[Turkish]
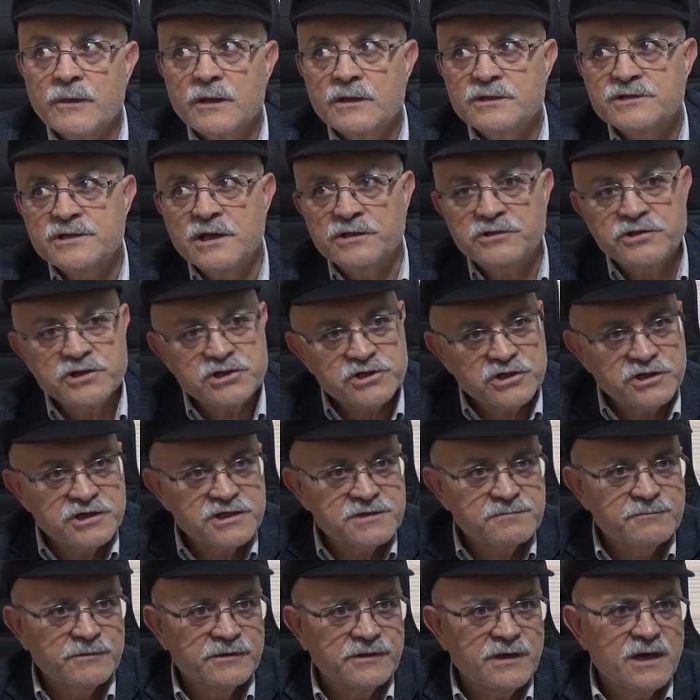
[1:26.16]
satış
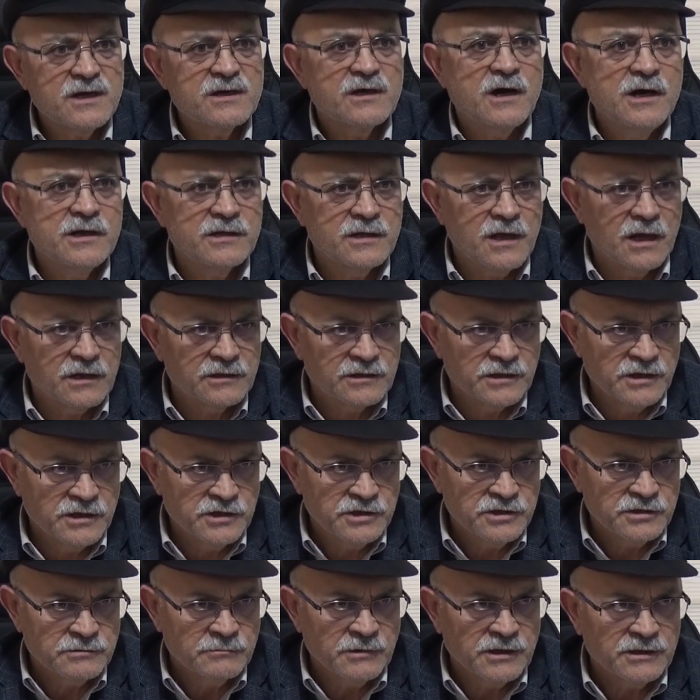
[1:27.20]
kısmında kayıt altına
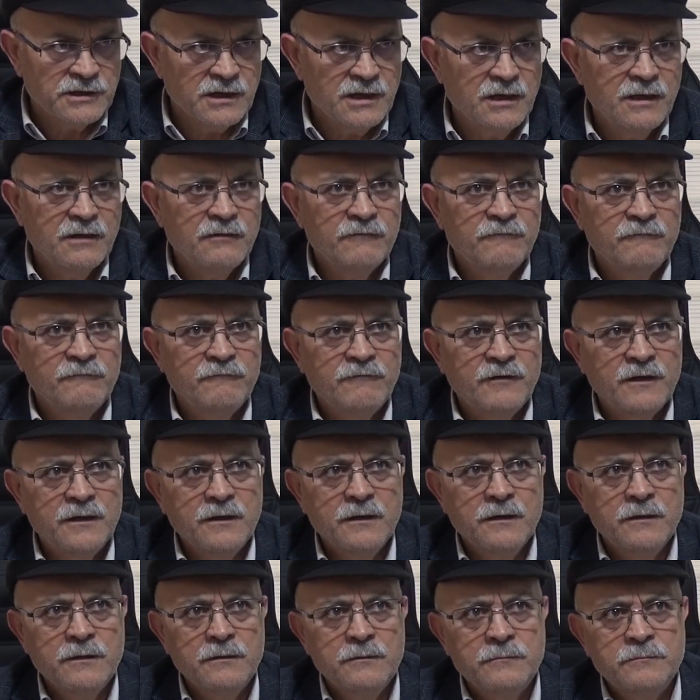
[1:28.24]
girmede ve
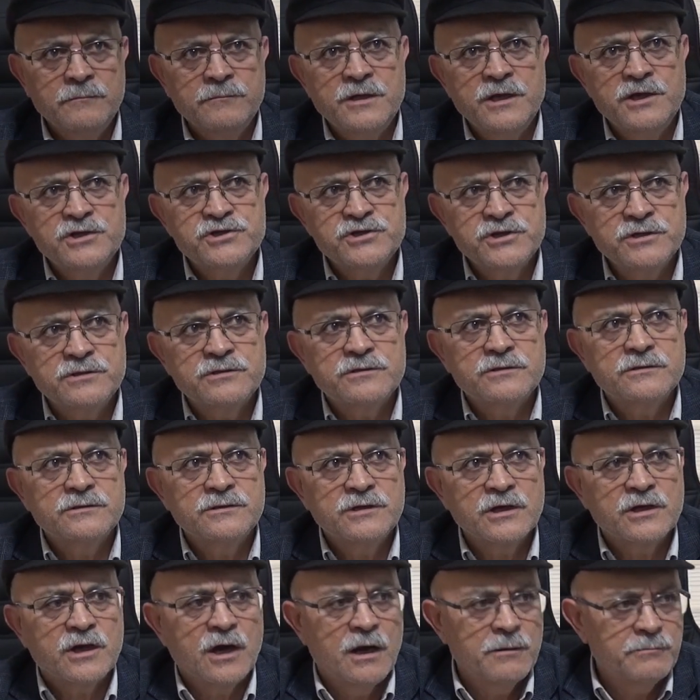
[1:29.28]
eşit
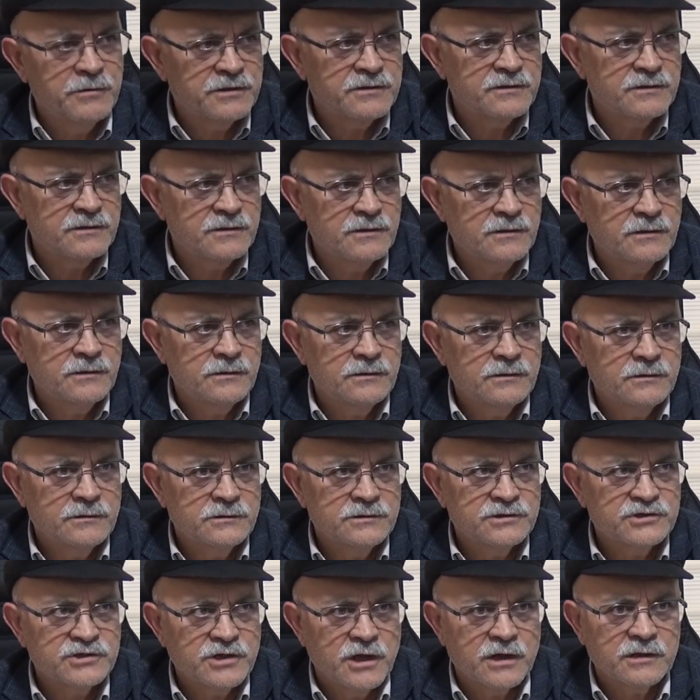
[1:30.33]
rekabet e,
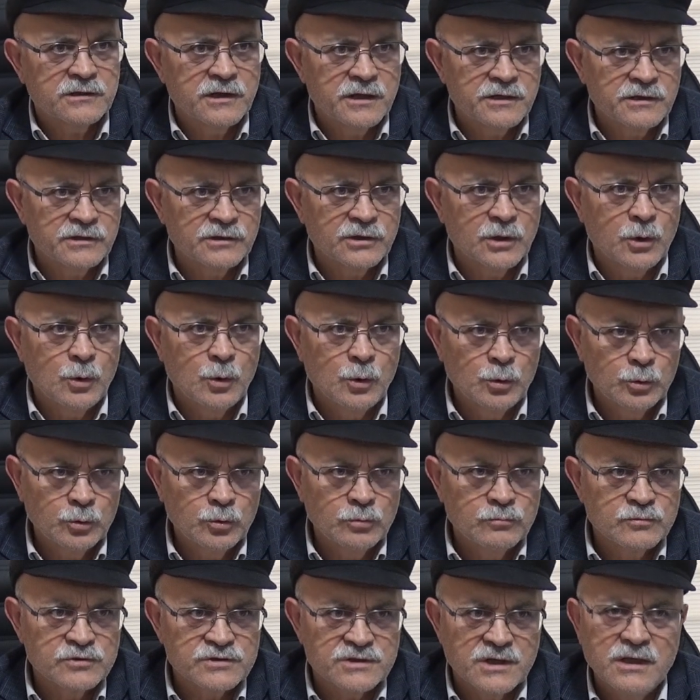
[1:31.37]
şartlarında
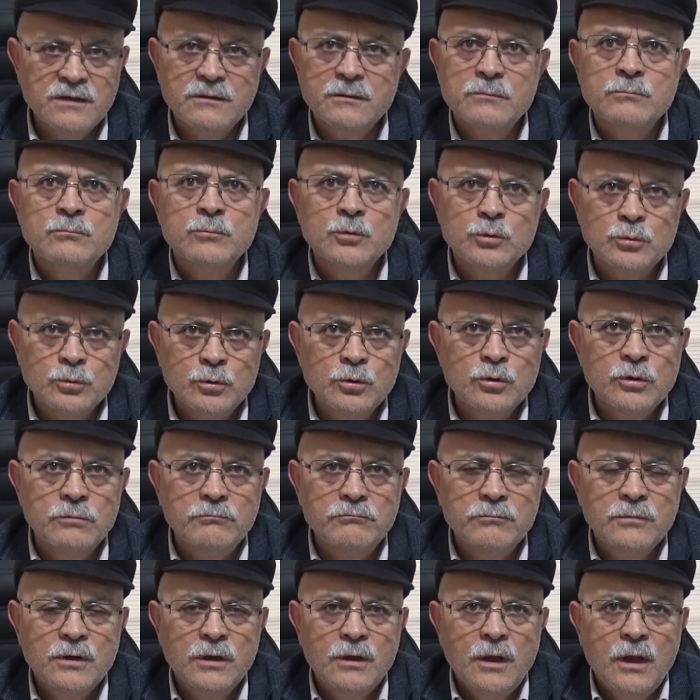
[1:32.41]
olduğumuzdan mutluyum.
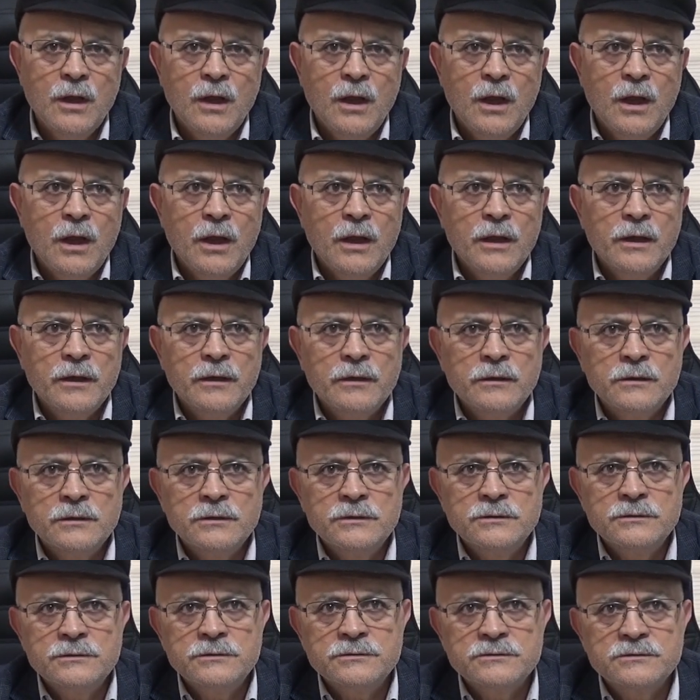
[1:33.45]
E,
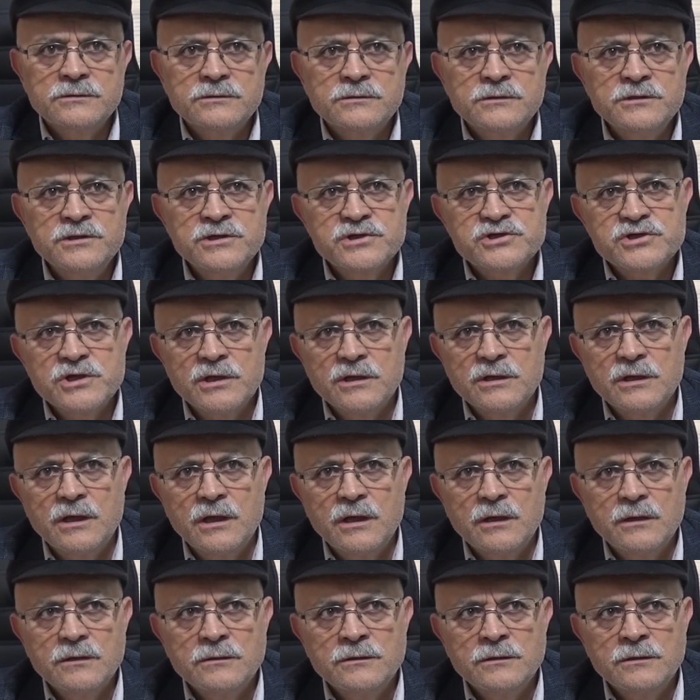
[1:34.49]

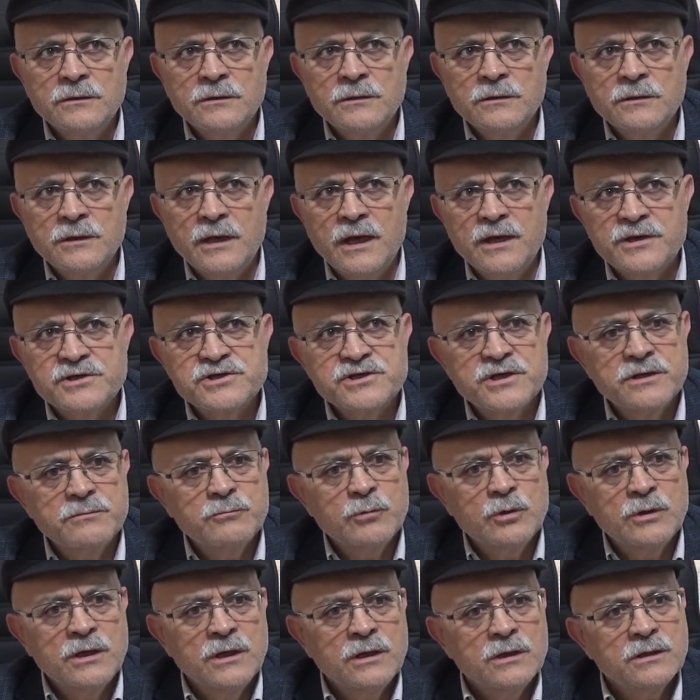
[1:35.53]
inşallah e, her şey
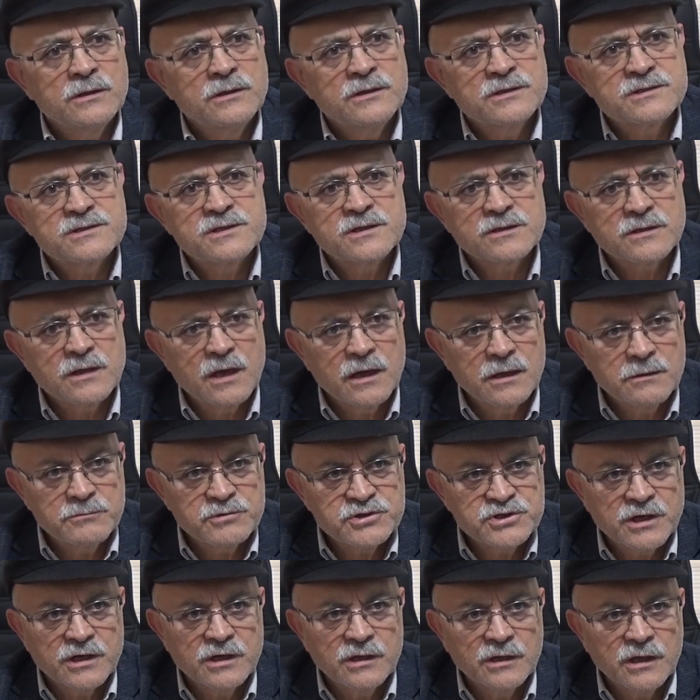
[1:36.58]
böyle istikrarlı bir
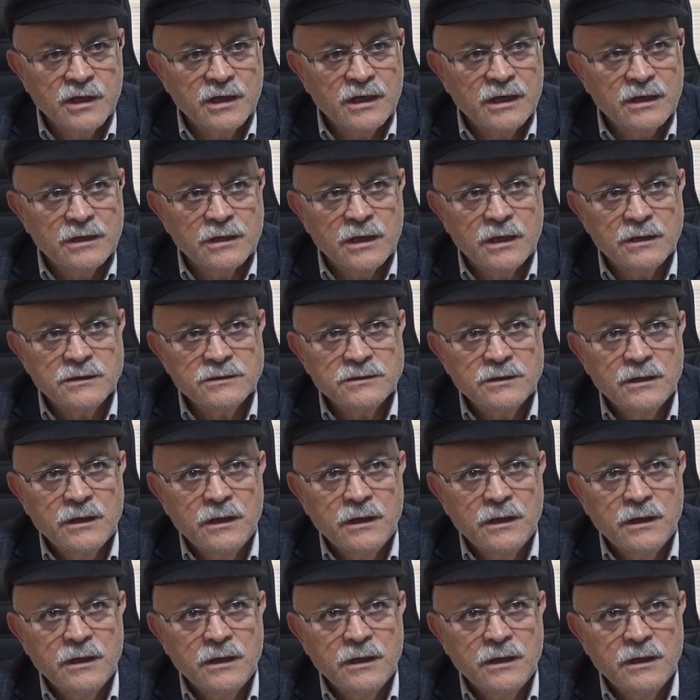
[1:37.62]
şekilde gider.